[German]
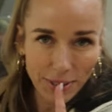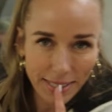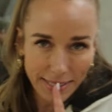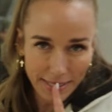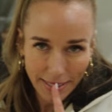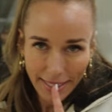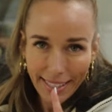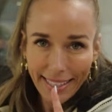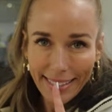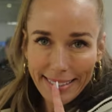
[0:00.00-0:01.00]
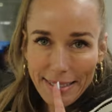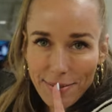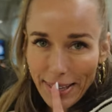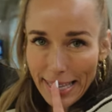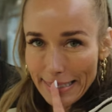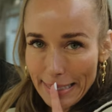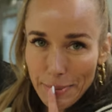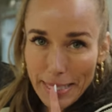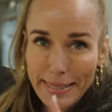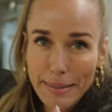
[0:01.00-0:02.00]
Ort. Hier werden
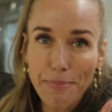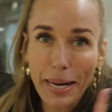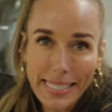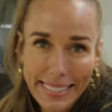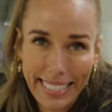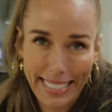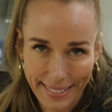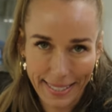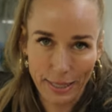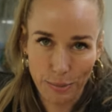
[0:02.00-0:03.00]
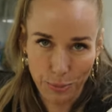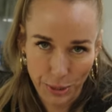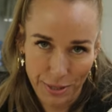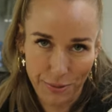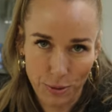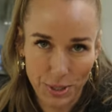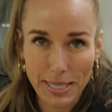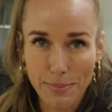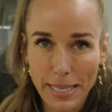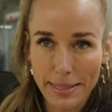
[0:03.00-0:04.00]
nämlich die Ballkinder gebrieft und
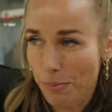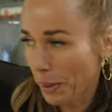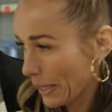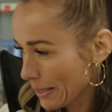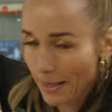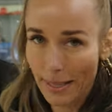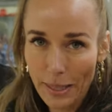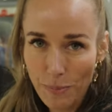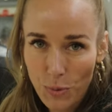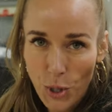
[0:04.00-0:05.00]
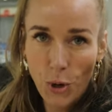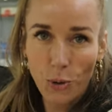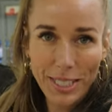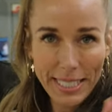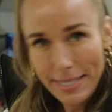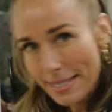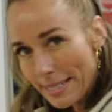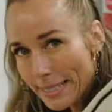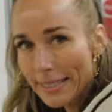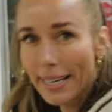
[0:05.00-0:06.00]
das macht die Petra und ich
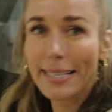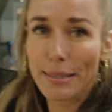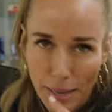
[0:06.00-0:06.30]
siege da jetzt